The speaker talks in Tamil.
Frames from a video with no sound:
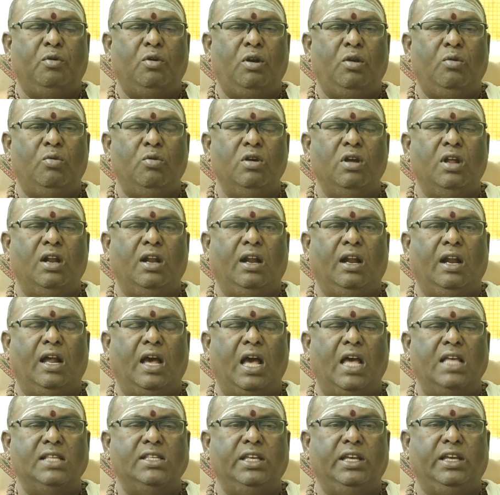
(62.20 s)
போல் உங்கள்
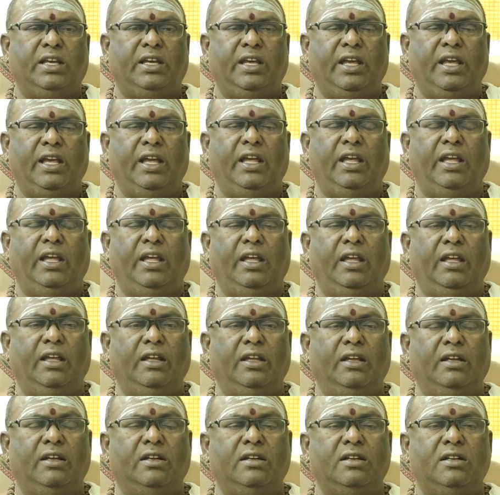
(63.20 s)
ராசிக்கு
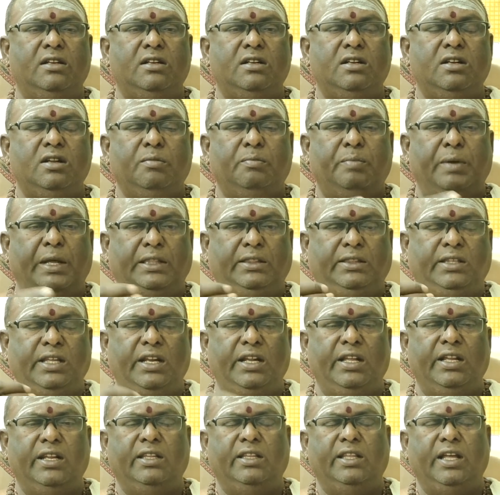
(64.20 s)

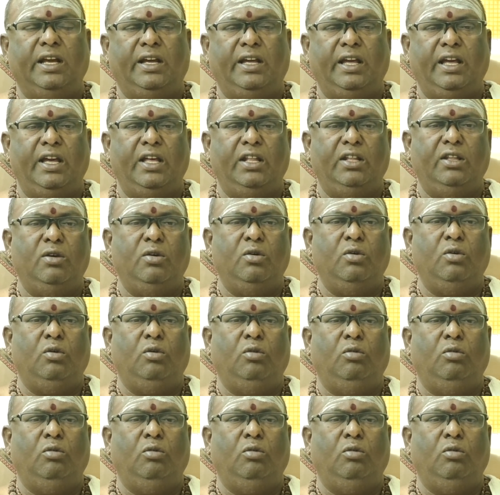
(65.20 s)
பத்தில் இருந்த கேது